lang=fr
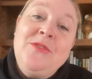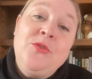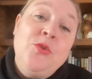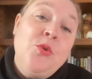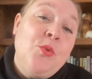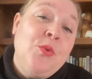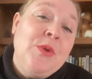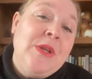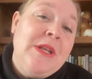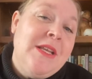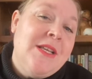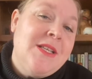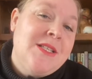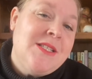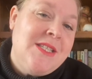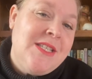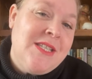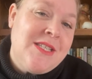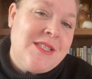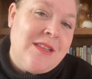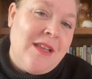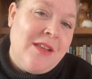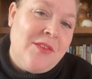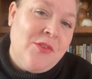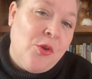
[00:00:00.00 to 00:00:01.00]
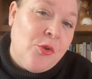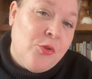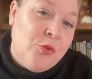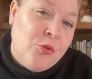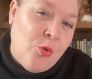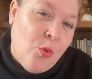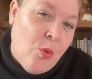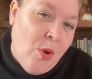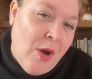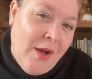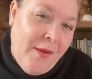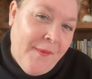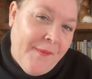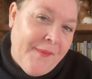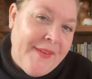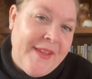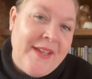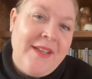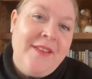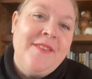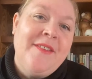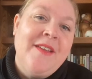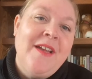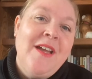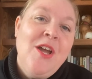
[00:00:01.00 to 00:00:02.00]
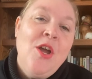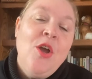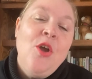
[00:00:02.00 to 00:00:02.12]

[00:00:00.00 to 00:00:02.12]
Non, il existe un endroit en Inde